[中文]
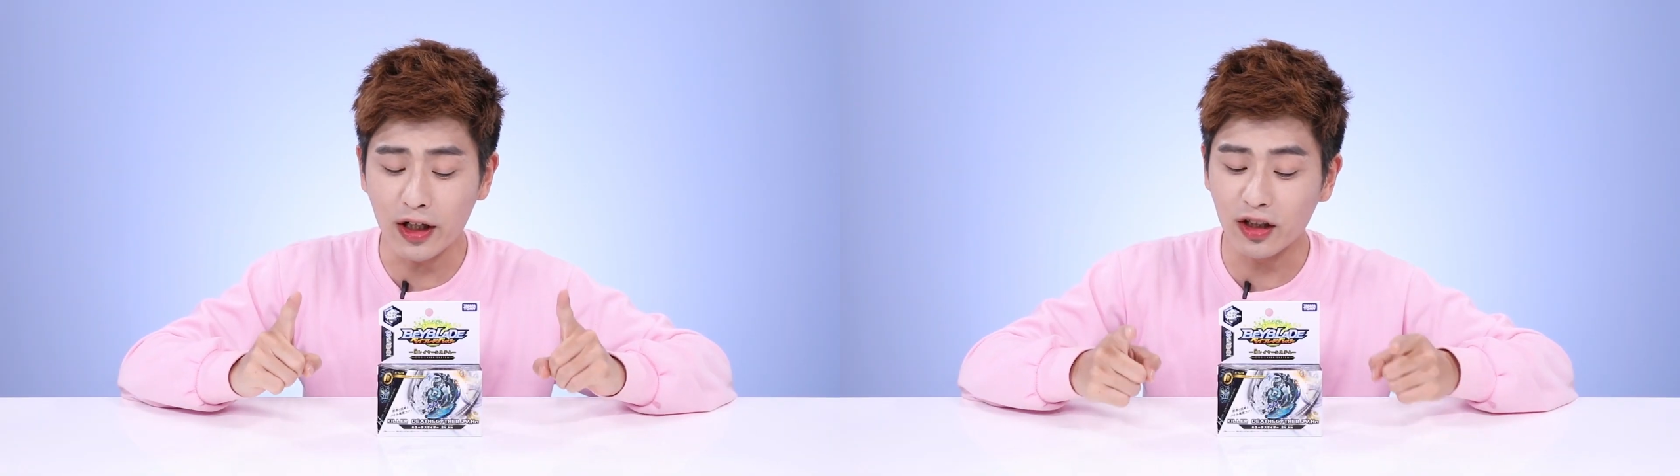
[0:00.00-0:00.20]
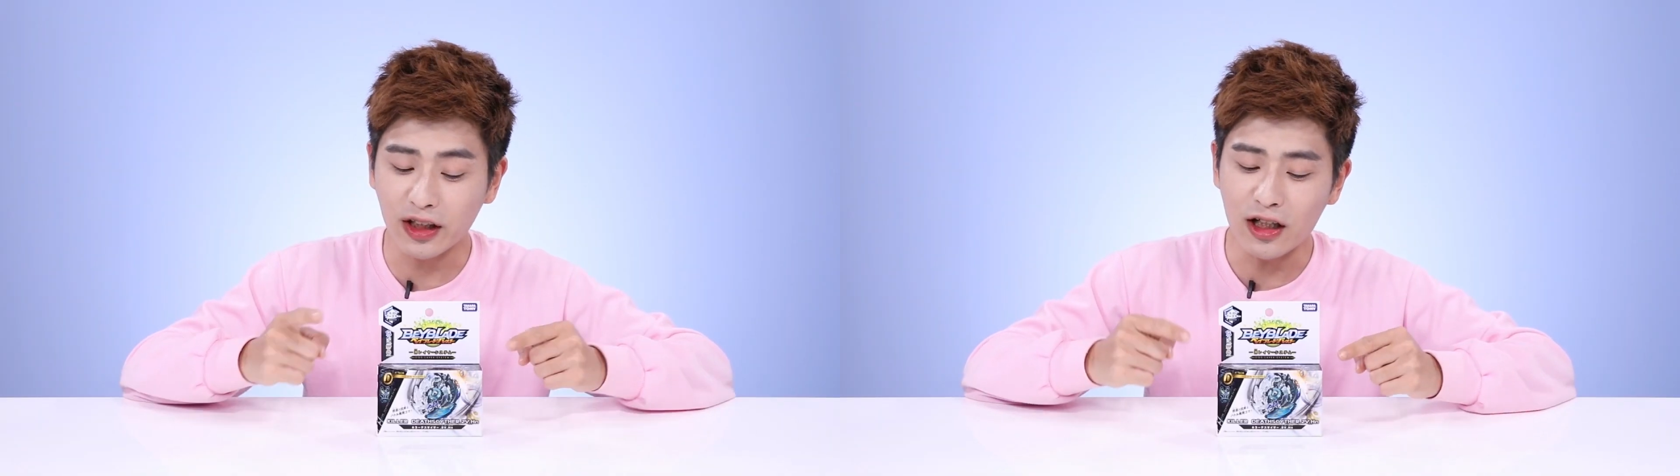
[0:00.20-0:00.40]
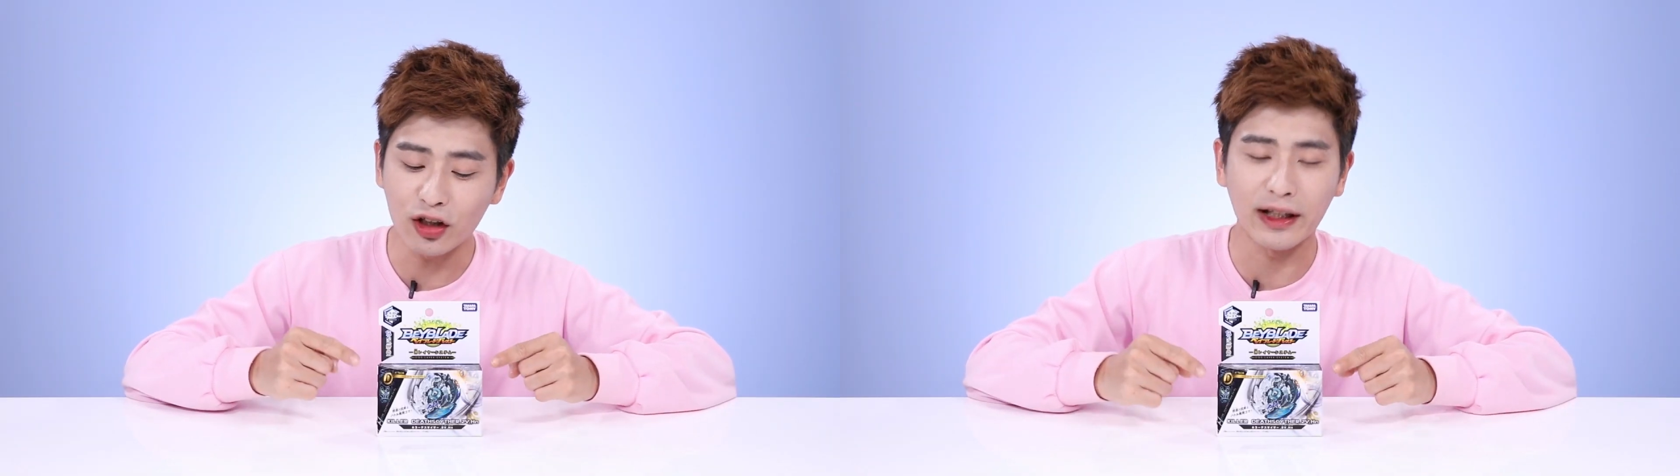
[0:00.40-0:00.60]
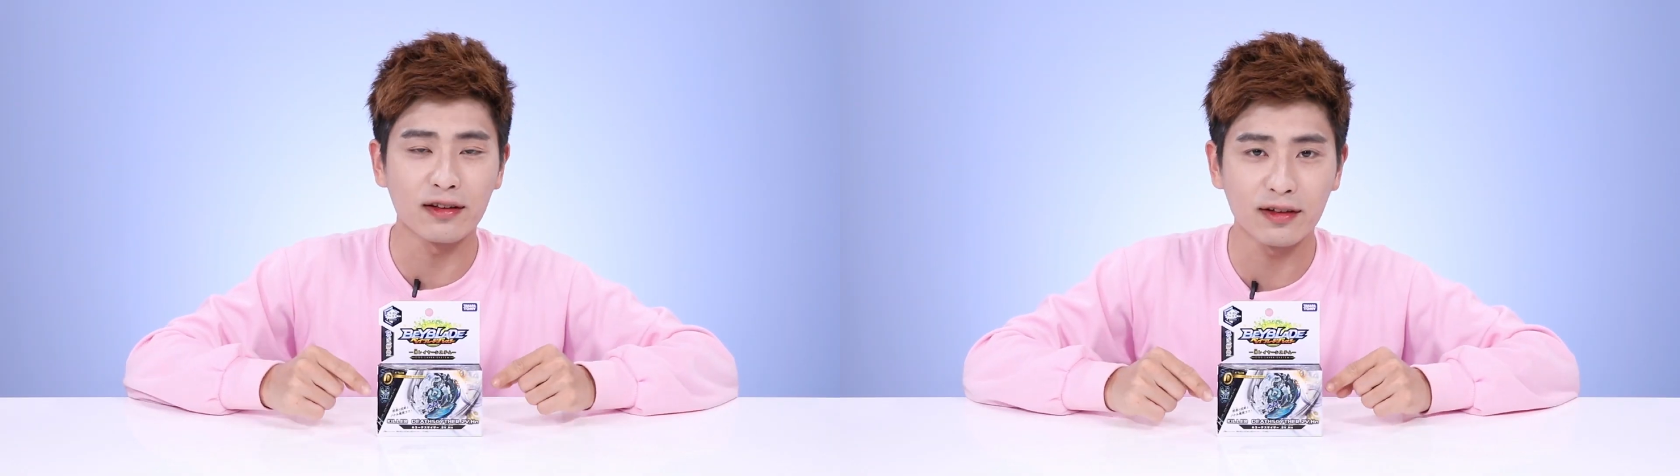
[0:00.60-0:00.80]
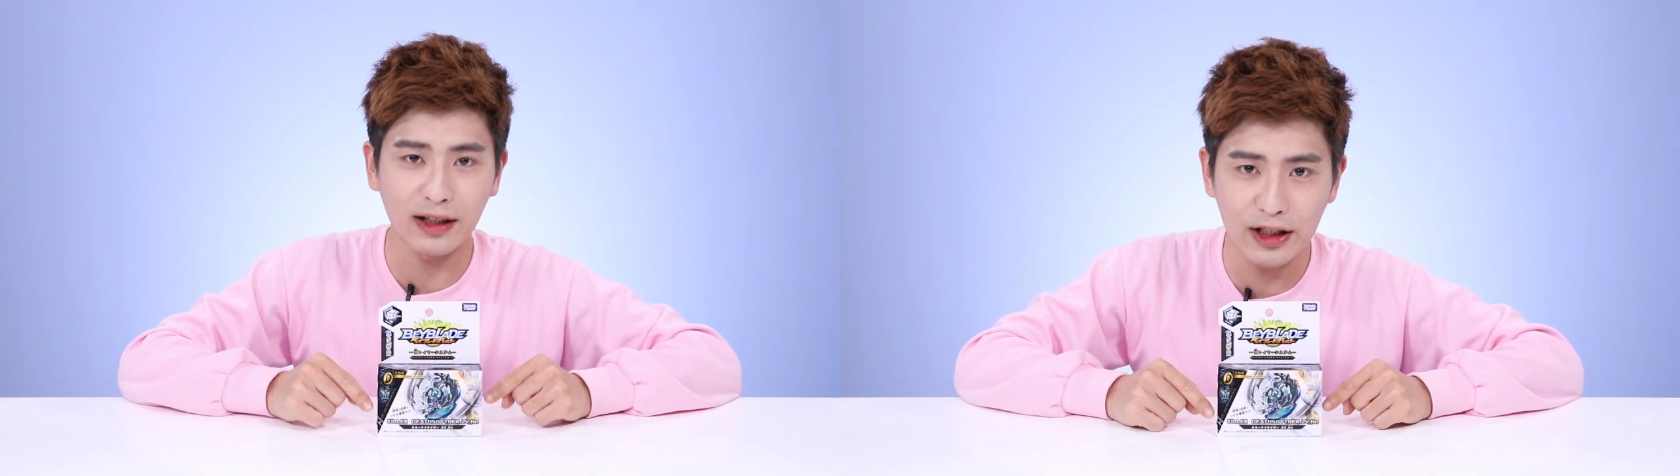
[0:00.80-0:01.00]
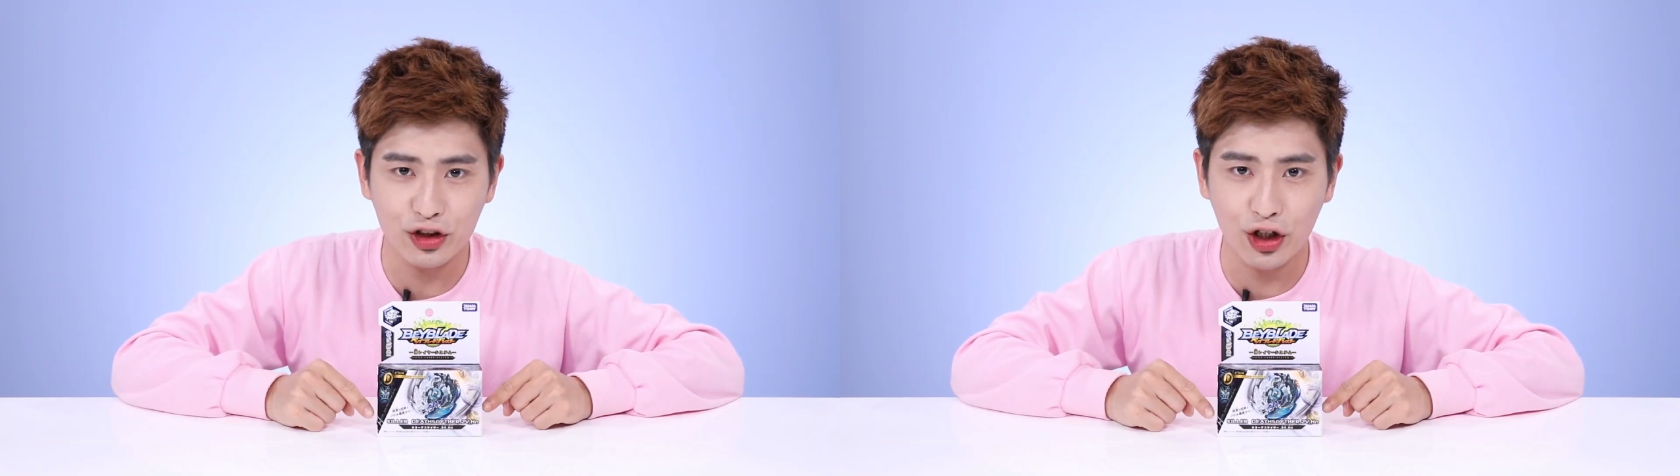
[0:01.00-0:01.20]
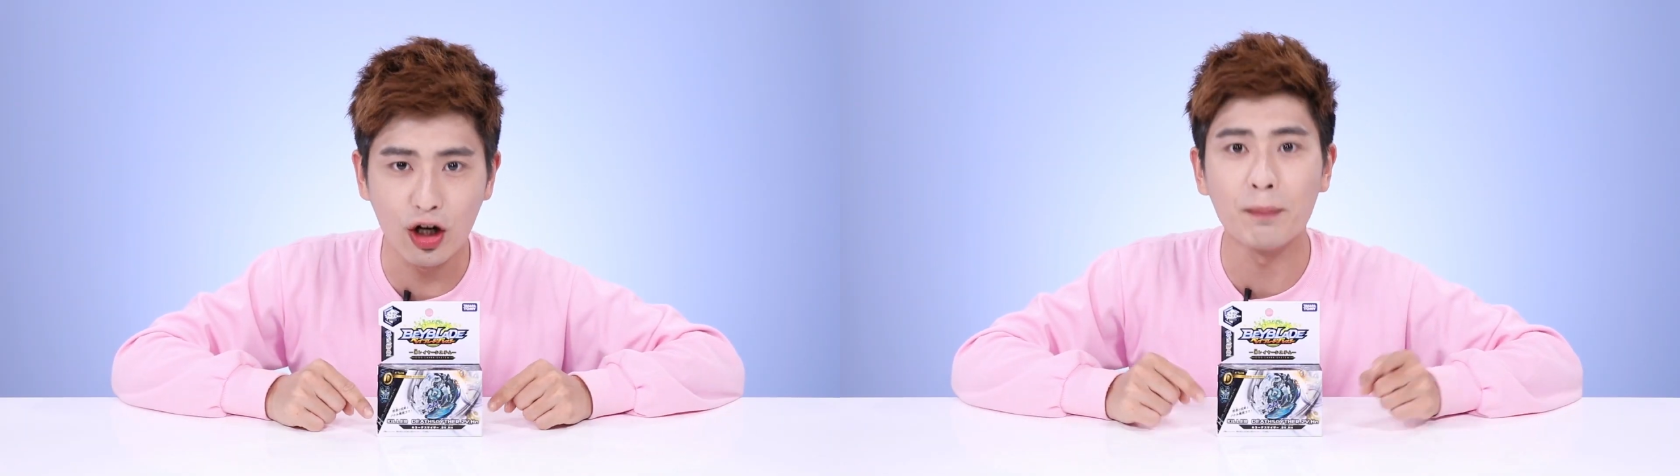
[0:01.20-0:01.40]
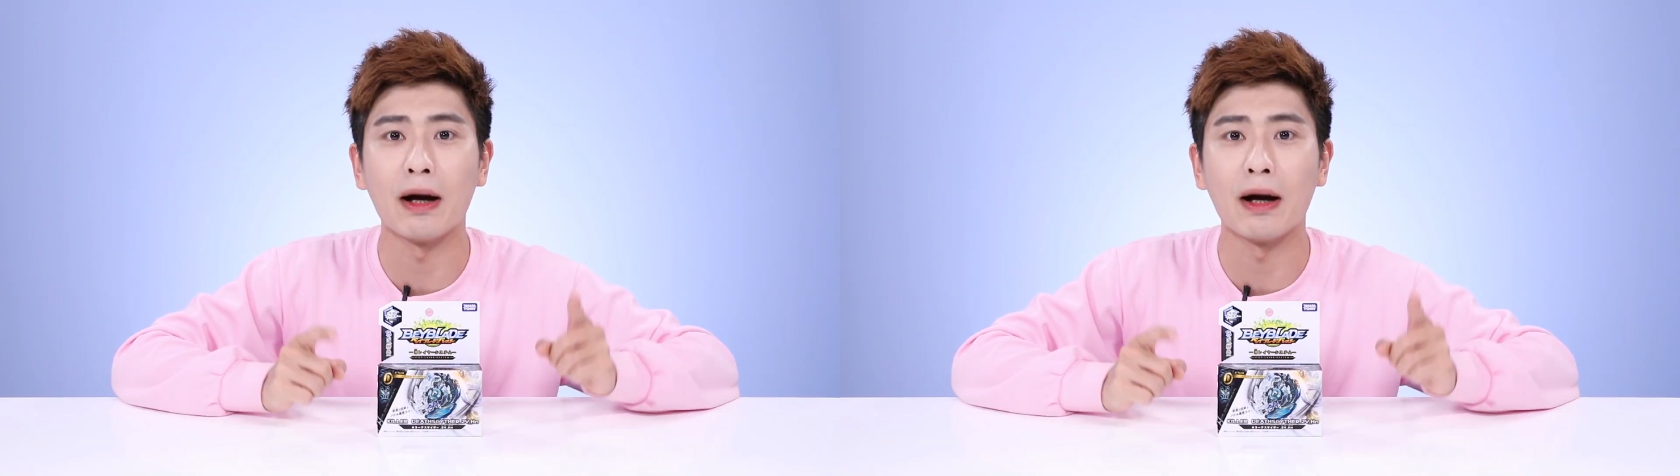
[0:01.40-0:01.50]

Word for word: 来是 Killer Dice Sizer，